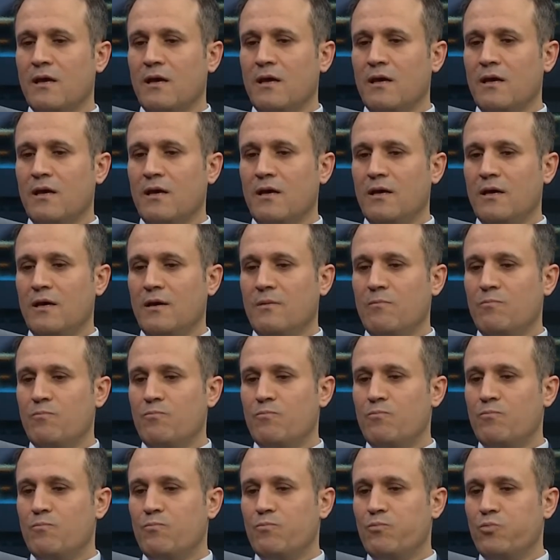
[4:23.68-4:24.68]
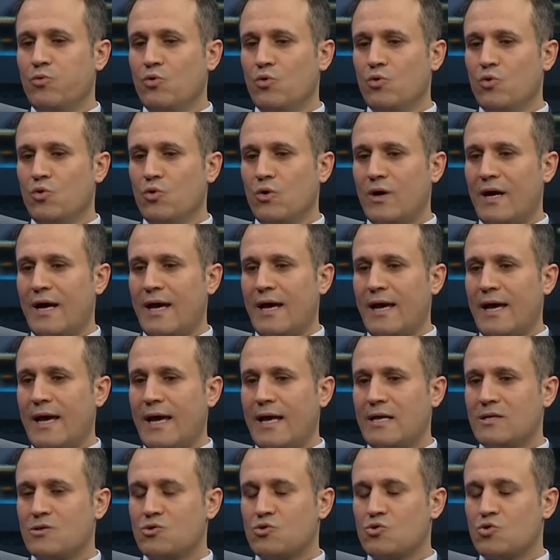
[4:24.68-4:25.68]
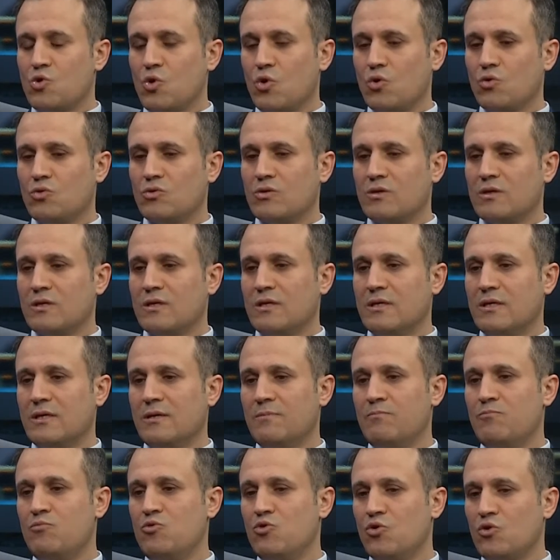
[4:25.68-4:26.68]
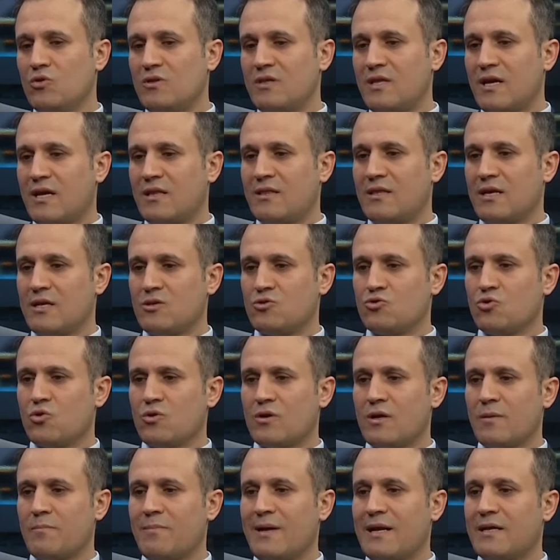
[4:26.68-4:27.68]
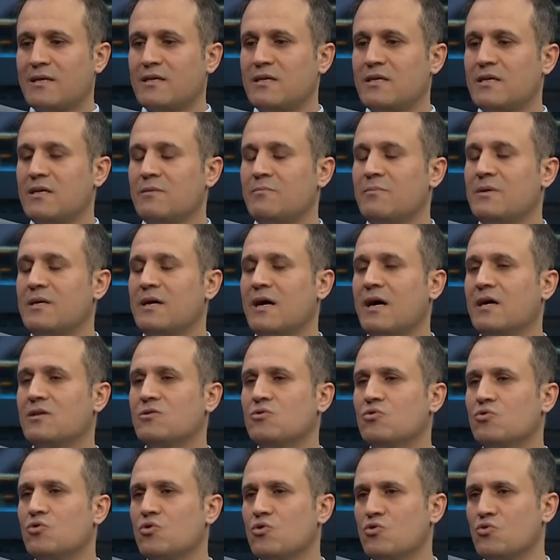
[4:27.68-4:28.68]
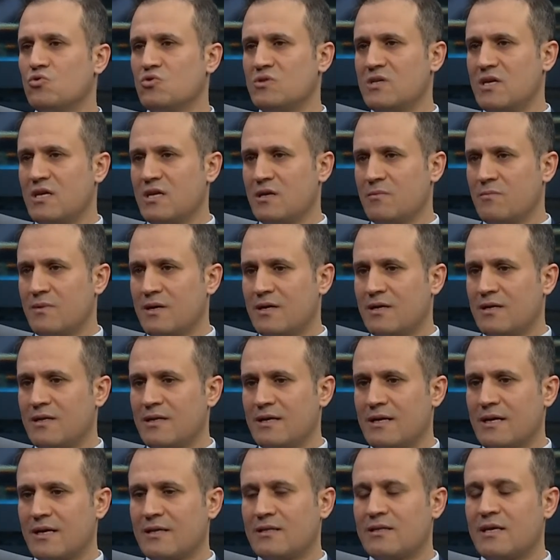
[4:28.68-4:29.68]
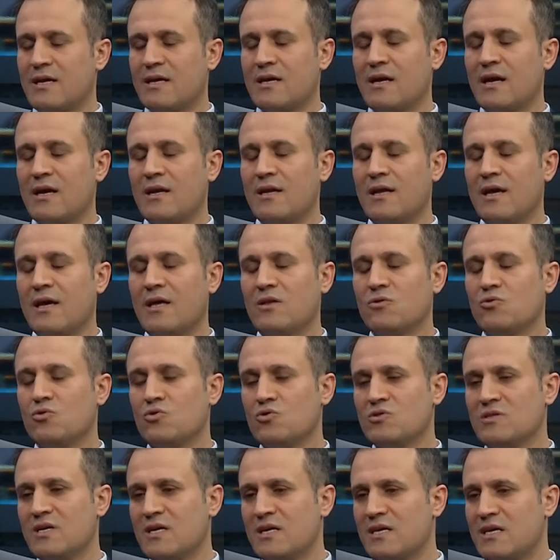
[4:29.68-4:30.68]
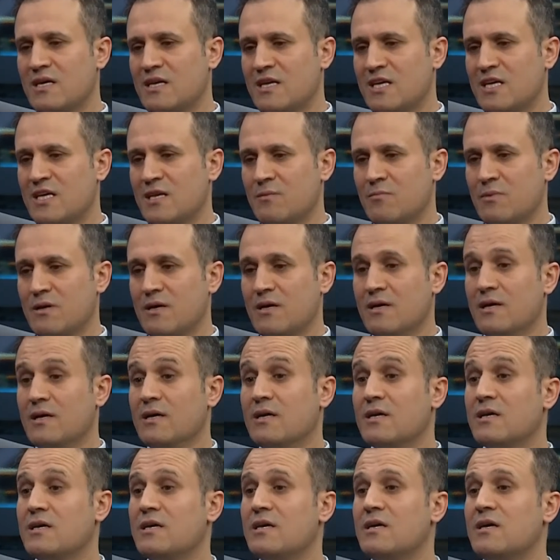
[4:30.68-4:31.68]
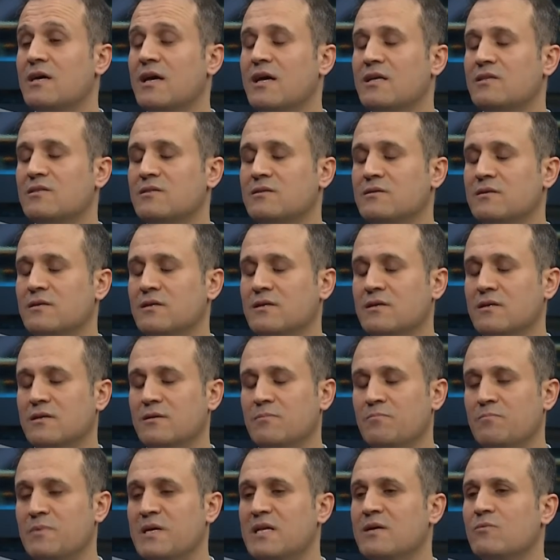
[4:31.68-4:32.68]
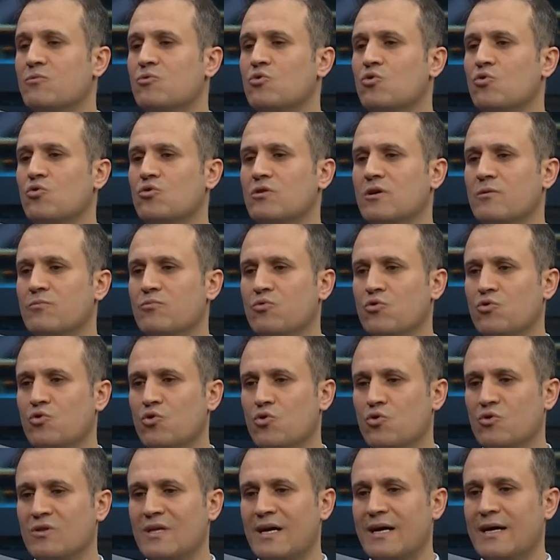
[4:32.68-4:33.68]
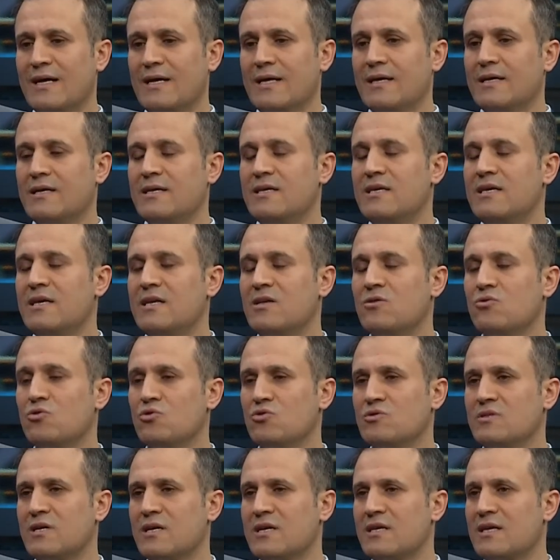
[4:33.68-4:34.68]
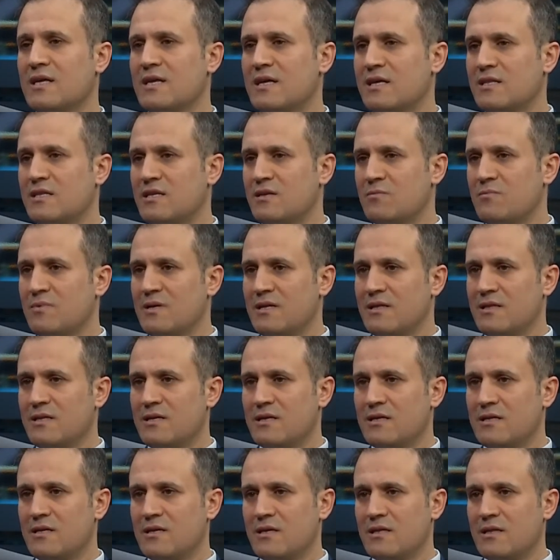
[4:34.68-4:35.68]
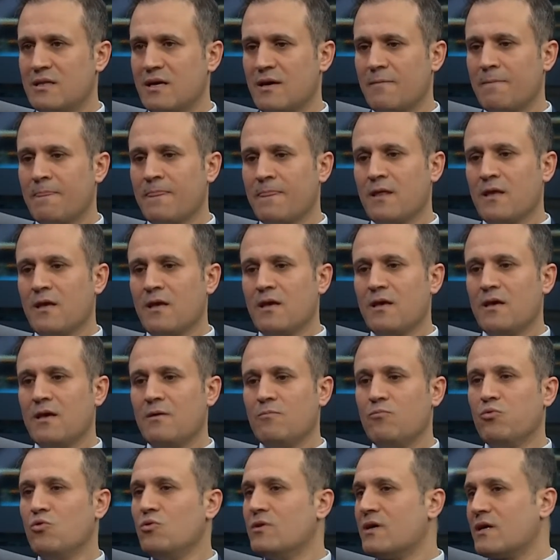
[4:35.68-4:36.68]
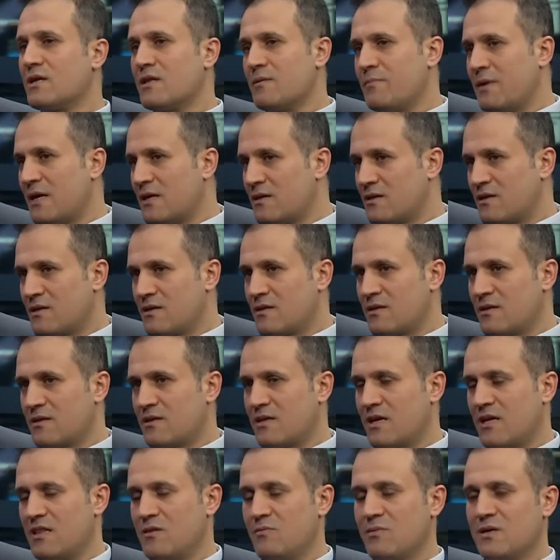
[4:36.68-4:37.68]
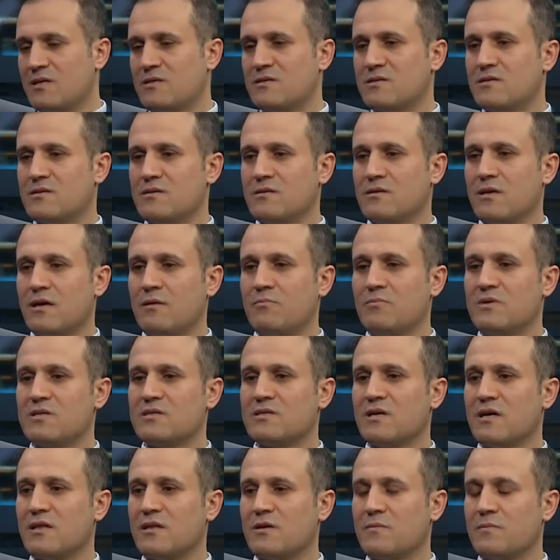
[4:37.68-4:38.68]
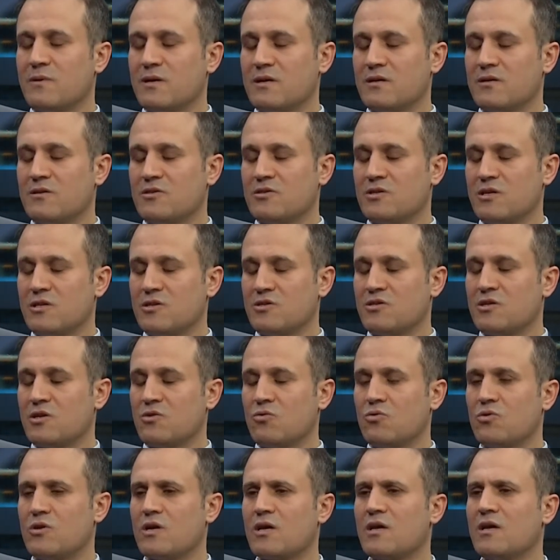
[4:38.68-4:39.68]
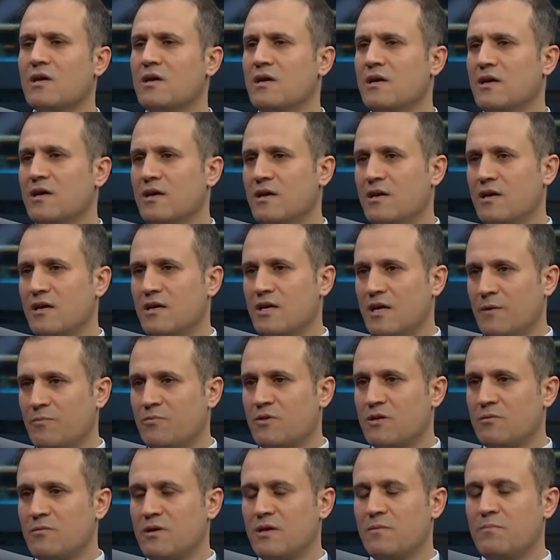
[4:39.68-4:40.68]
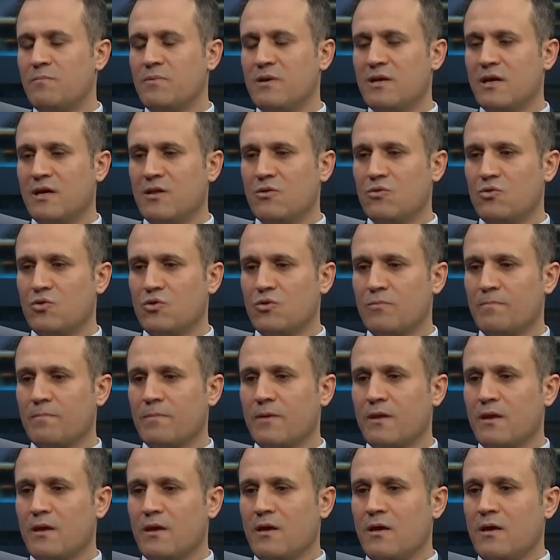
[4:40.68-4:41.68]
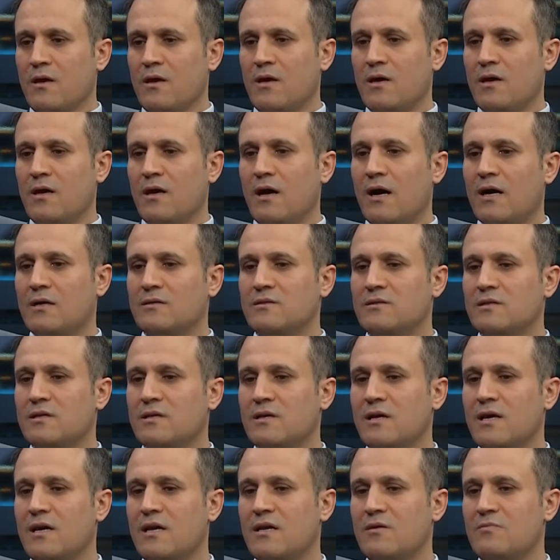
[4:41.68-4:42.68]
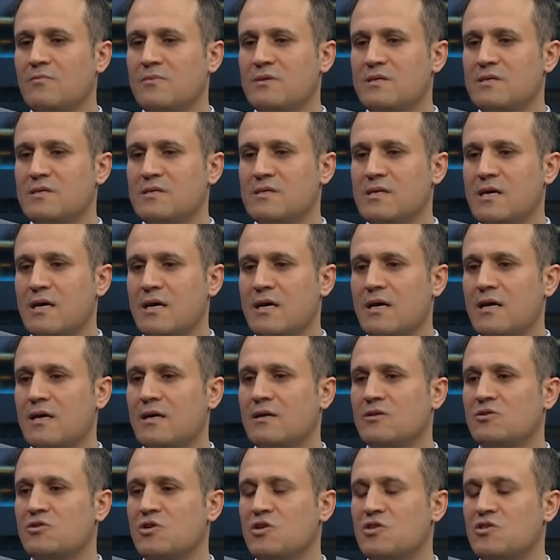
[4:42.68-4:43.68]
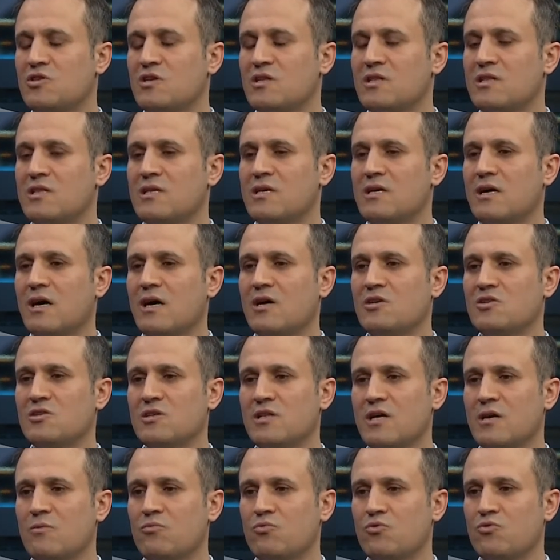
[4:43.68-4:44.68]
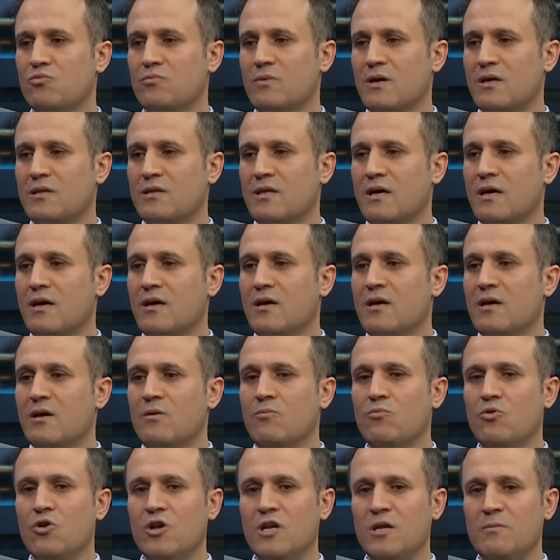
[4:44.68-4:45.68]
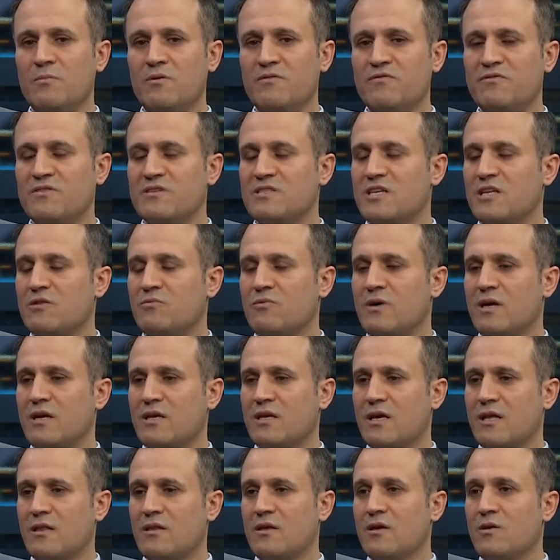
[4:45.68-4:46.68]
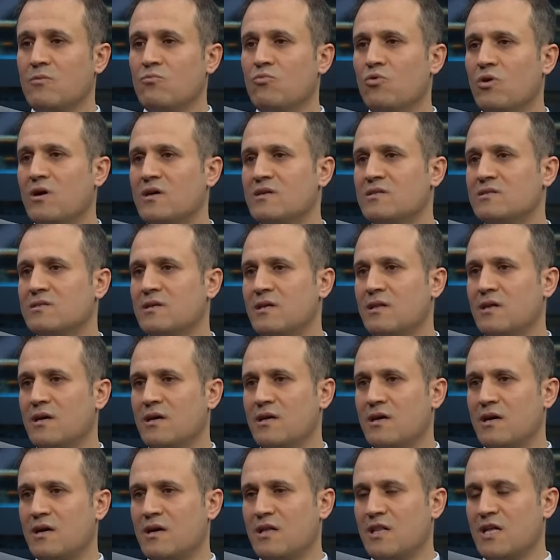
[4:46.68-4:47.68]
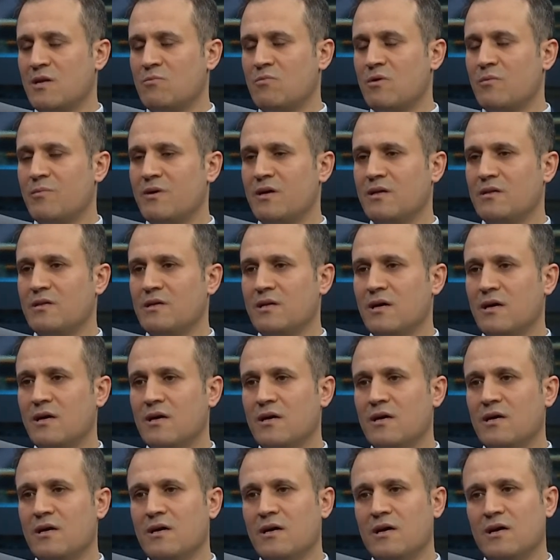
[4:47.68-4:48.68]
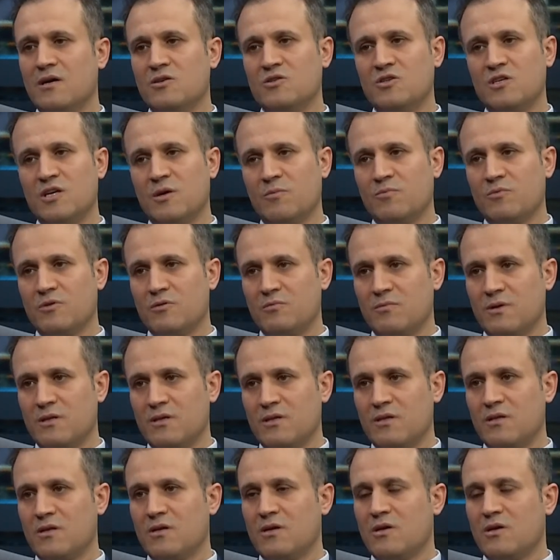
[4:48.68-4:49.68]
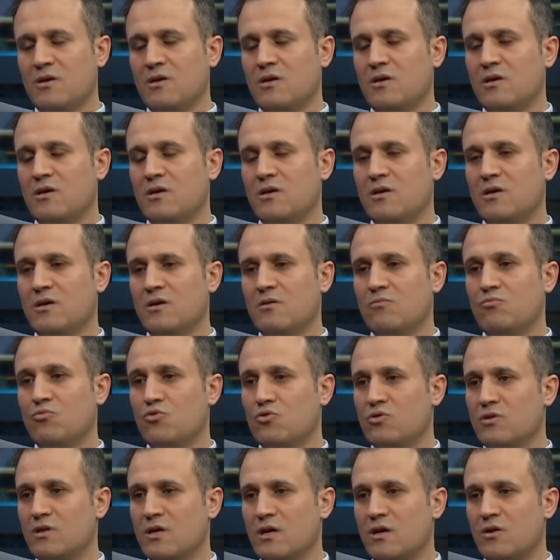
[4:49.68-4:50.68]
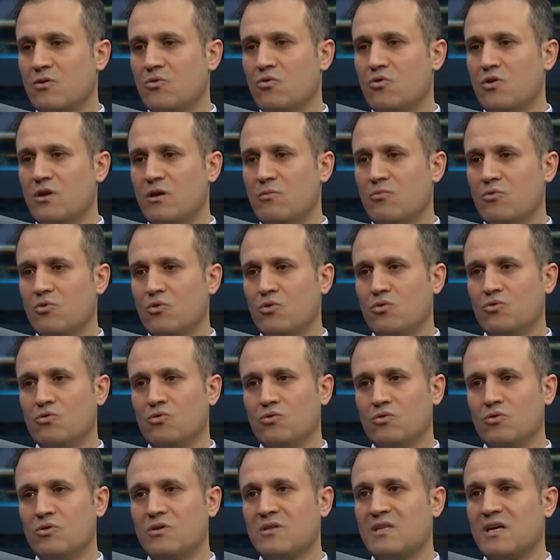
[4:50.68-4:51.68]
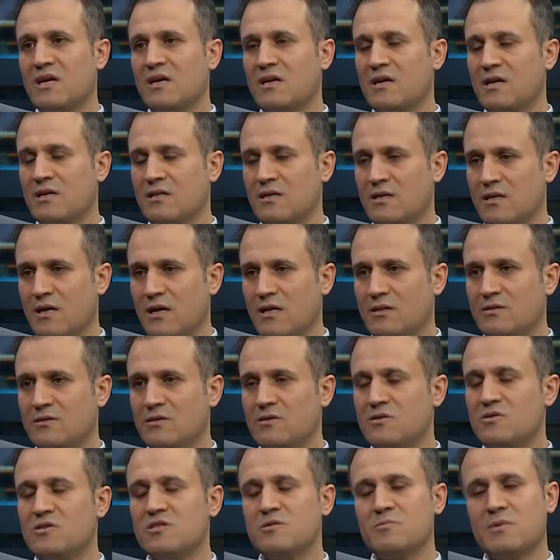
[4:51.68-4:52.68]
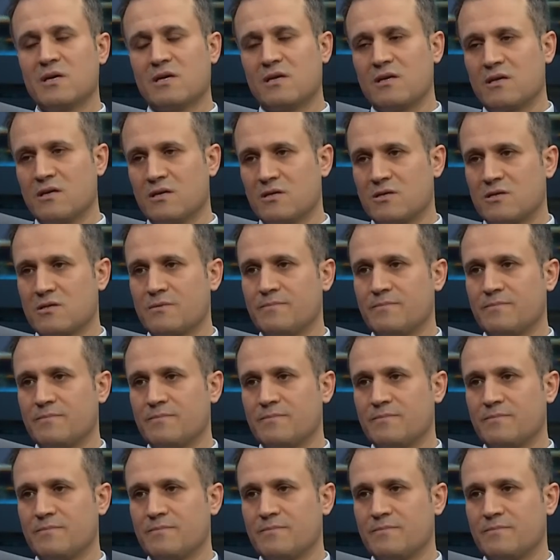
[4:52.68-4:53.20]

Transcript: E, bu en son e, Biontech'ten sonra belki bir antikor düzeyine bakılarak tekrarlayan dozlar gerekir mi? Ki et, e, bilim kurulu da bu konuda yeni dozların gerektiğini bildirdiğinde e, bunları da ben kendim açısından bir sağlık çalışan olarak e, yaptırmayı planlıyorum. E, artık elimizde çeşitli aşılar bulunmakta. Böyle bir fırsat varken bu hastalığa yakalanmama adına aşı yaptırmanın e, mutlak önemli olduğunu tekrardan altını çizmek gerekir.